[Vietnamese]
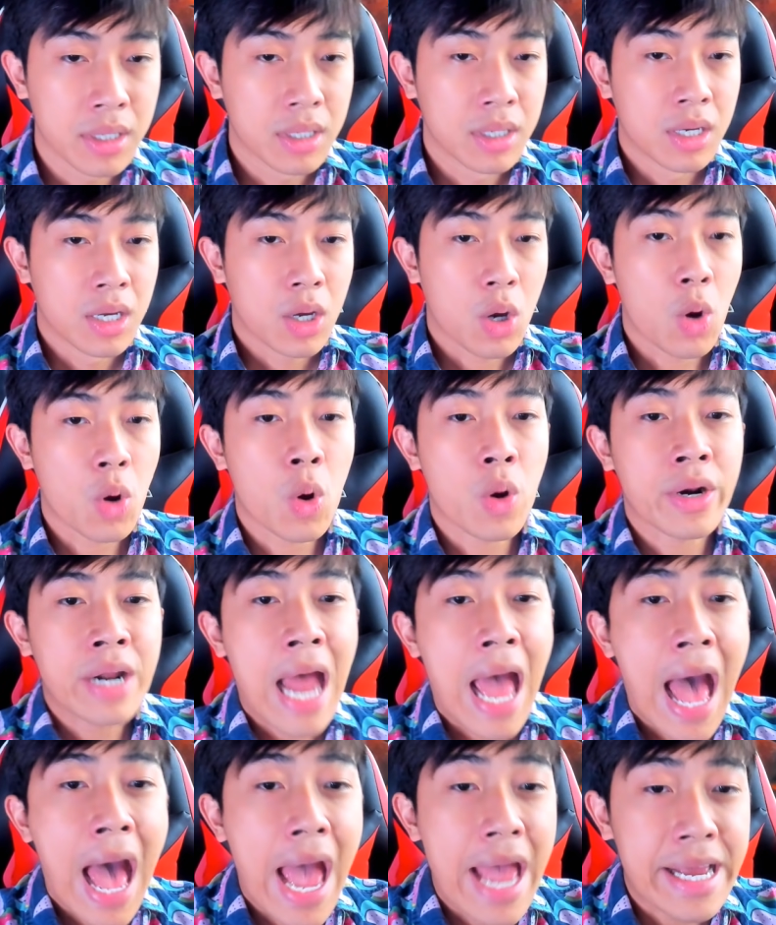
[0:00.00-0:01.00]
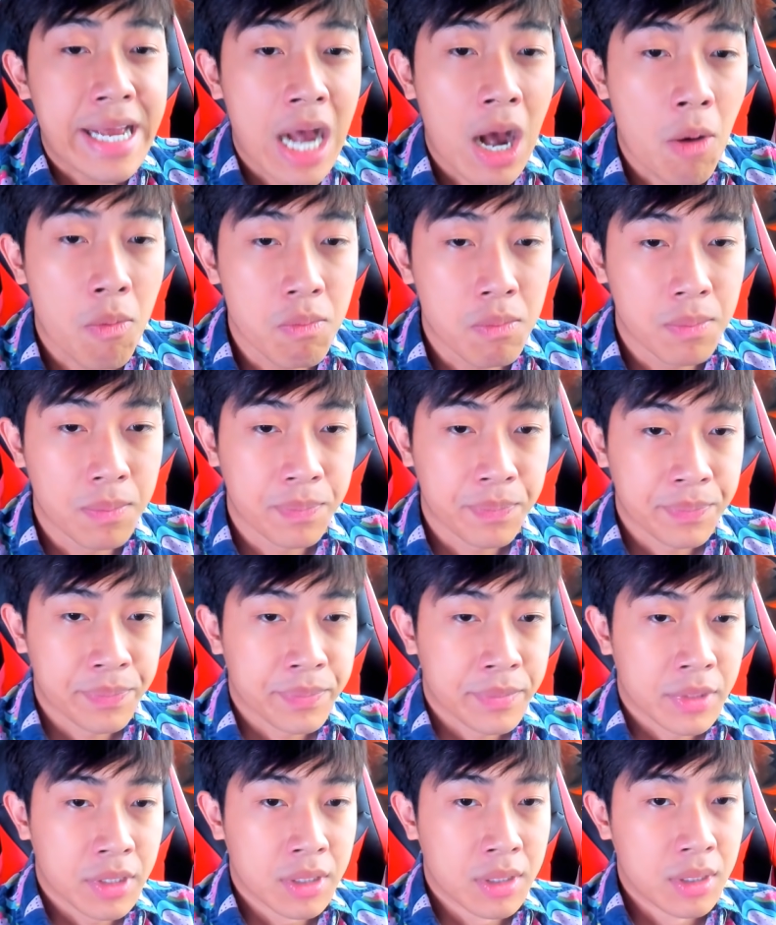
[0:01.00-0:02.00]
Coi có ra hay không.
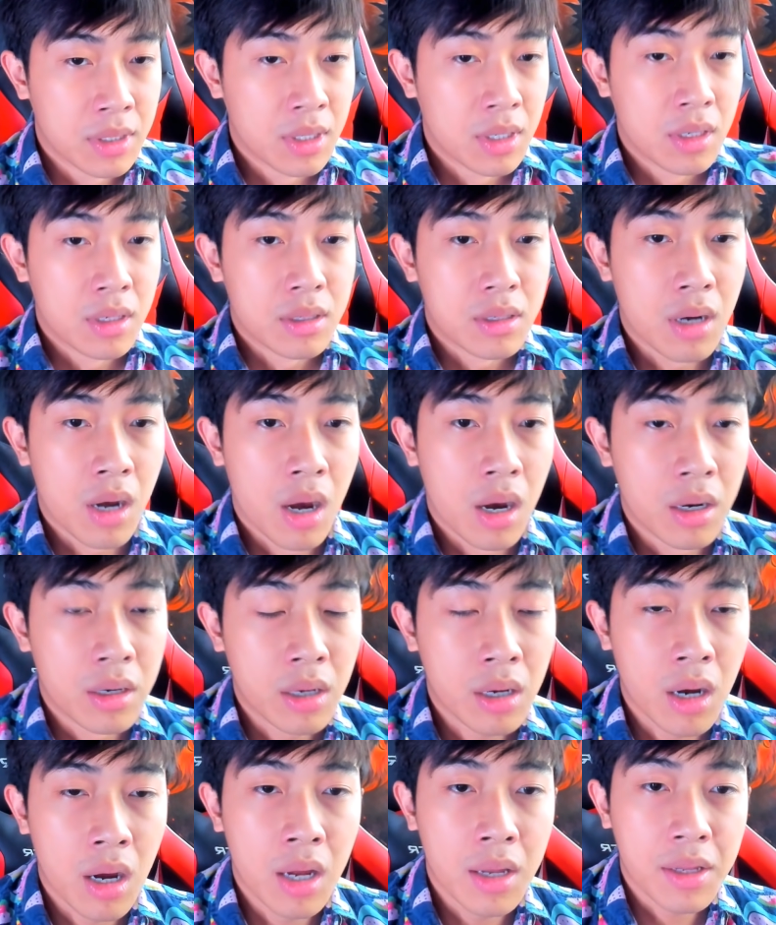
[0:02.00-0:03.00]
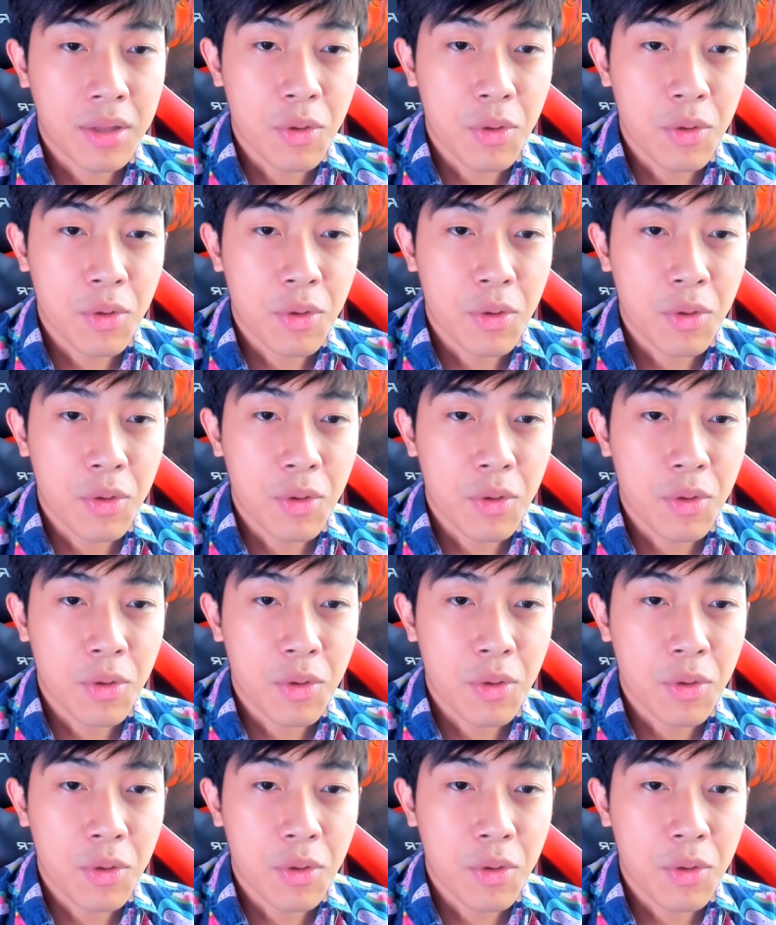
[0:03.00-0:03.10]
Trời đất ơi,